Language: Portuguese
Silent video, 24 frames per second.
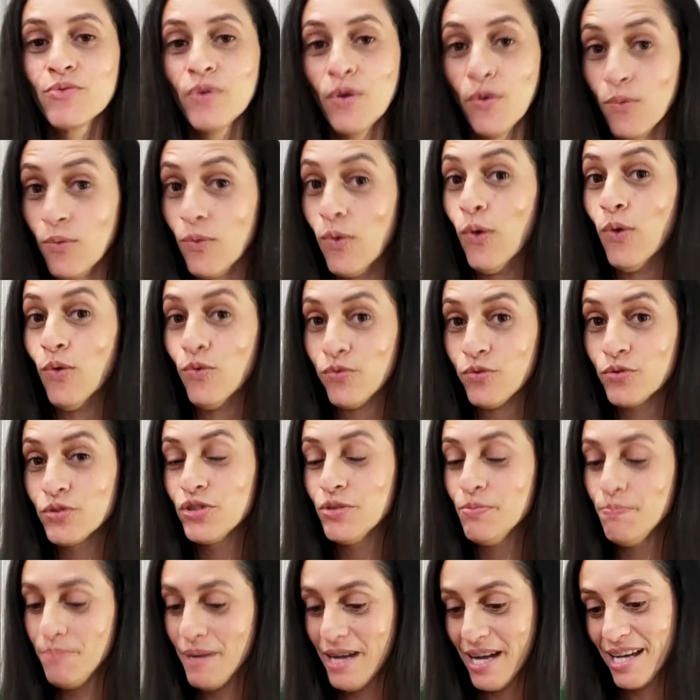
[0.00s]
É um ovo de
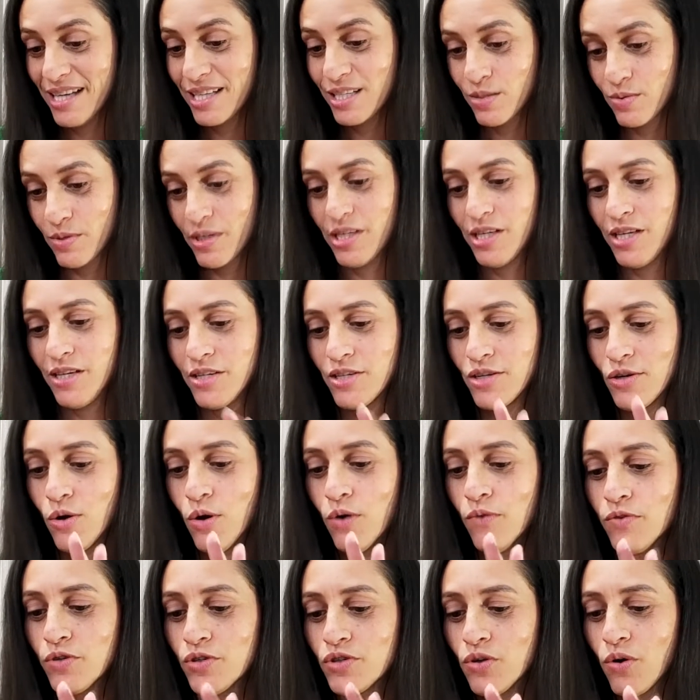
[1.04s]
Páscoa, gente.
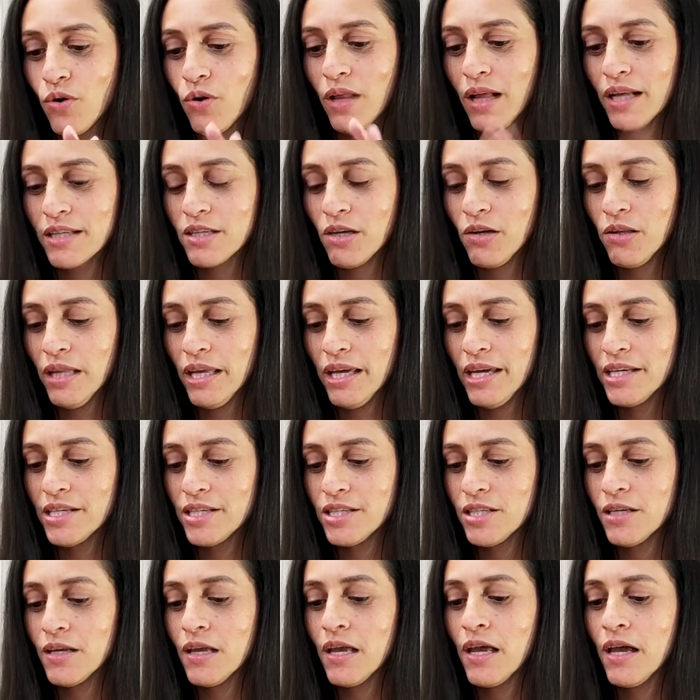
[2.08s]
Ovo de chocolate ao
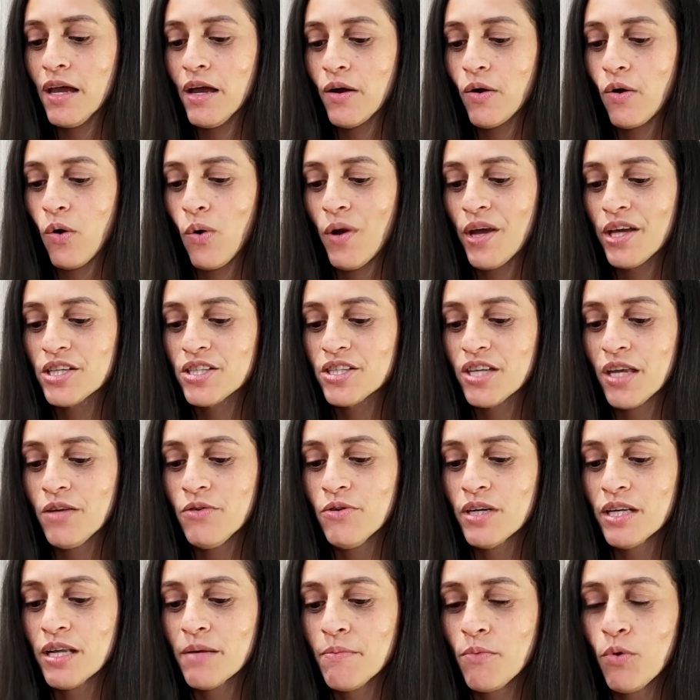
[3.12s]
leite, com recheio
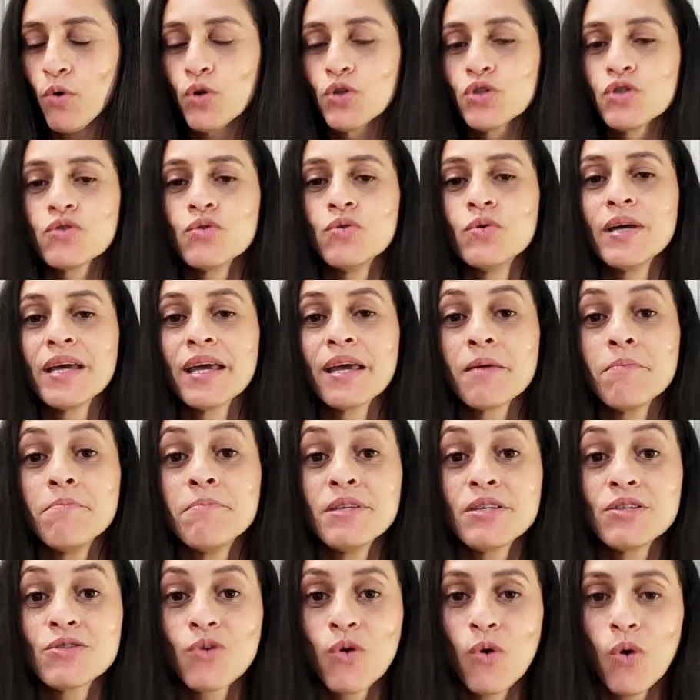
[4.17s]
cremoso e
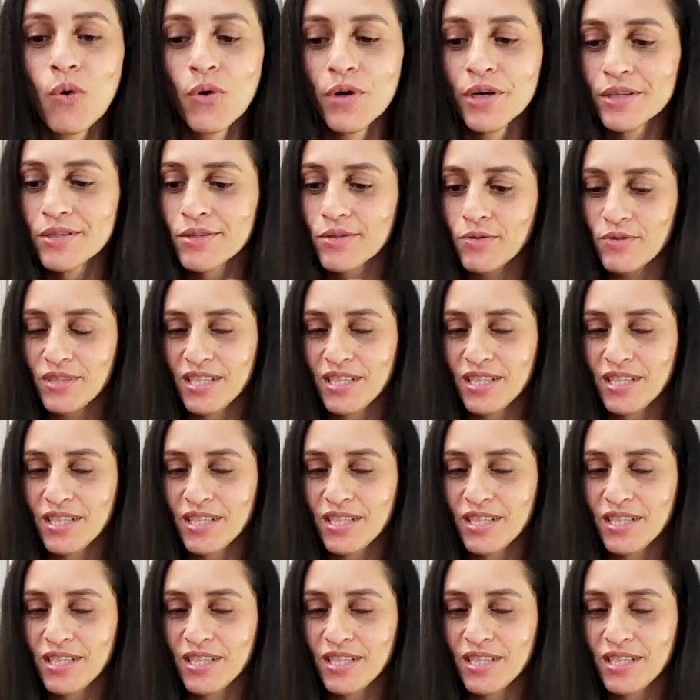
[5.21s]
biscoito.